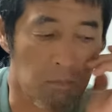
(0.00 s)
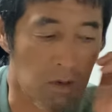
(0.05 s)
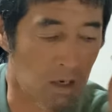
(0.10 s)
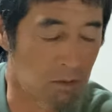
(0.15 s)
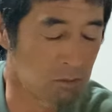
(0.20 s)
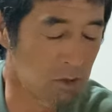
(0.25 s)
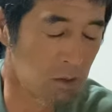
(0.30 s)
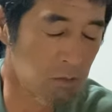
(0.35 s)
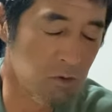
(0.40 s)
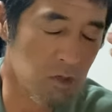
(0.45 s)

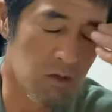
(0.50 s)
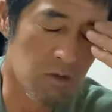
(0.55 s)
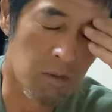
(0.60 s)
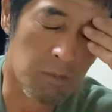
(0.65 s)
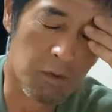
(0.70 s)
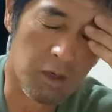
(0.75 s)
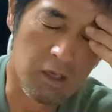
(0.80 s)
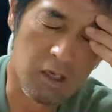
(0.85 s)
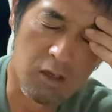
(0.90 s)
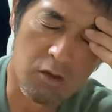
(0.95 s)
油虫は
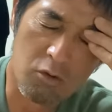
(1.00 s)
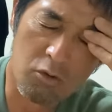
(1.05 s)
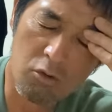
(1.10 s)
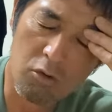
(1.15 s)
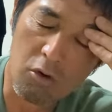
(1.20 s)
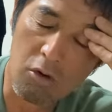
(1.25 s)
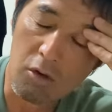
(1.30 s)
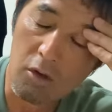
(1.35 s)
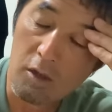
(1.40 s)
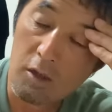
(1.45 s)
まあ結
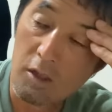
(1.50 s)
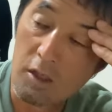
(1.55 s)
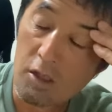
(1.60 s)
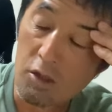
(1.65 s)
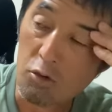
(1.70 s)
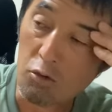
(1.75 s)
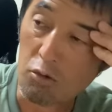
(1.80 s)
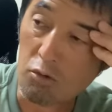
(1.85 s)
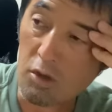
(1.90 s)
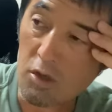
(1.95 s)
構、
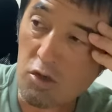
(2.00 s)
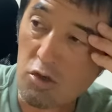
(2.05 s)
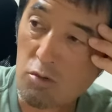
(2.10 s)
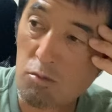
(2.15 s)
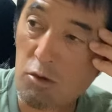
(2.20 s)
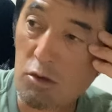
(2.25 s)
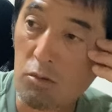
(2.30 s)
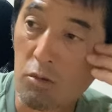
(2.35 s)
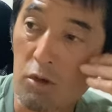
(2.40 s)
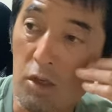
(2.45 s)
どんな樹
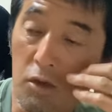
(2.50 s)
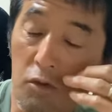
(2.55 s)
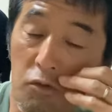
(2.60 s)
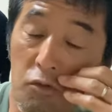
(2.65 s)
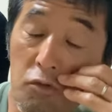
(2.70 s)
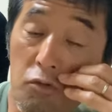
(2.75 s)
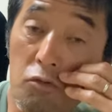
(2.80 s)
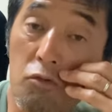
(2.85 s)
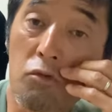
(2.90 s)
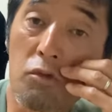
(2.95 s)
木も結構
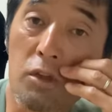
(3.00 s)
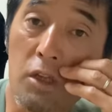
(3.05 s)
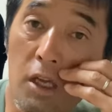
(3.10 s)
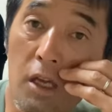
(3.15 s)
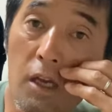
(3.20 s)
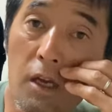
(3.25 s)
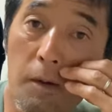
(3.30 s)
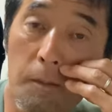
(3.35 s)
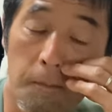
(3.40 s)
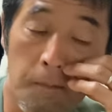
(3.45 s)
つくん
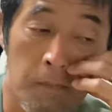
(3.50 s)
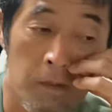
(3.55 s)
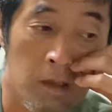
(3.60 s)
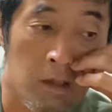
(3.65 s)
で、